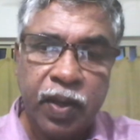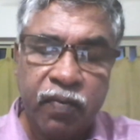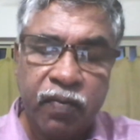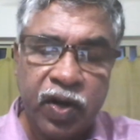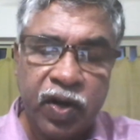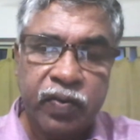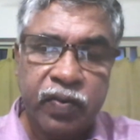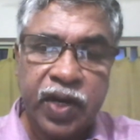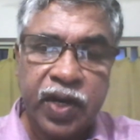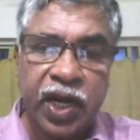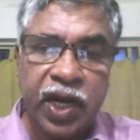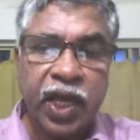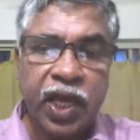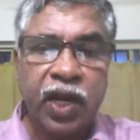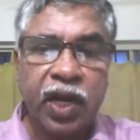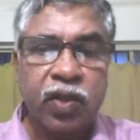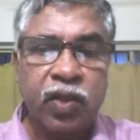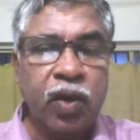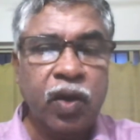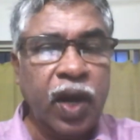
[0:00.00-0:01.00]
எவ்வளவு
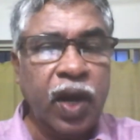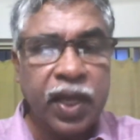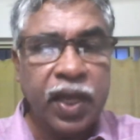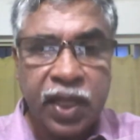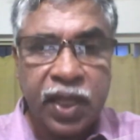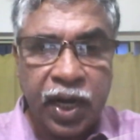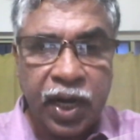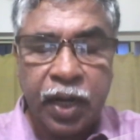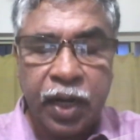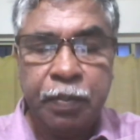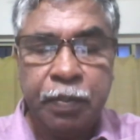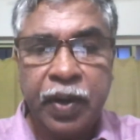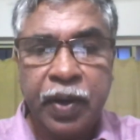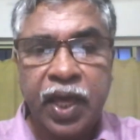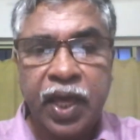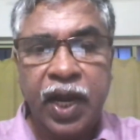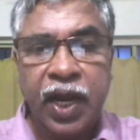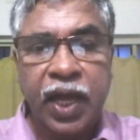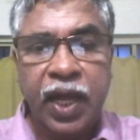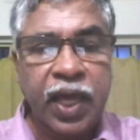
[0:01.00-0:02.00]
கிடைக்கிறதோ அதன்
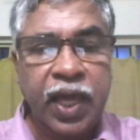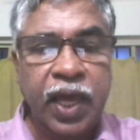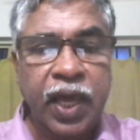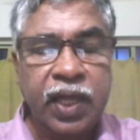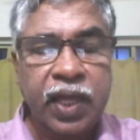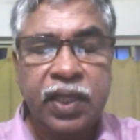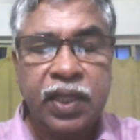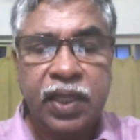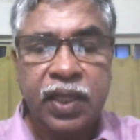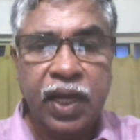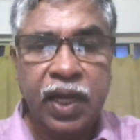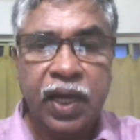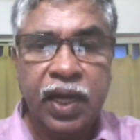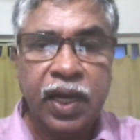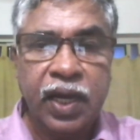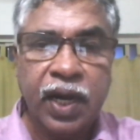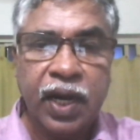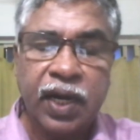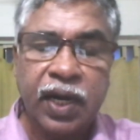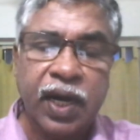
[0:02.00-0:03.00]
அடிப்படையிலேயே இந்த
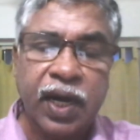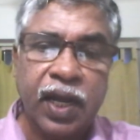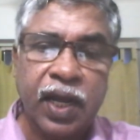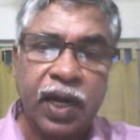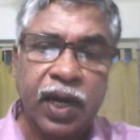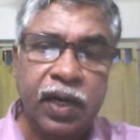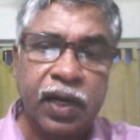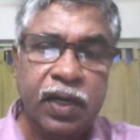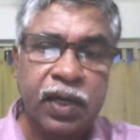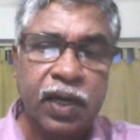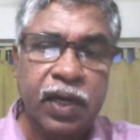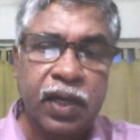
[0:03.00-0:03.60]
கட்டணங்கள்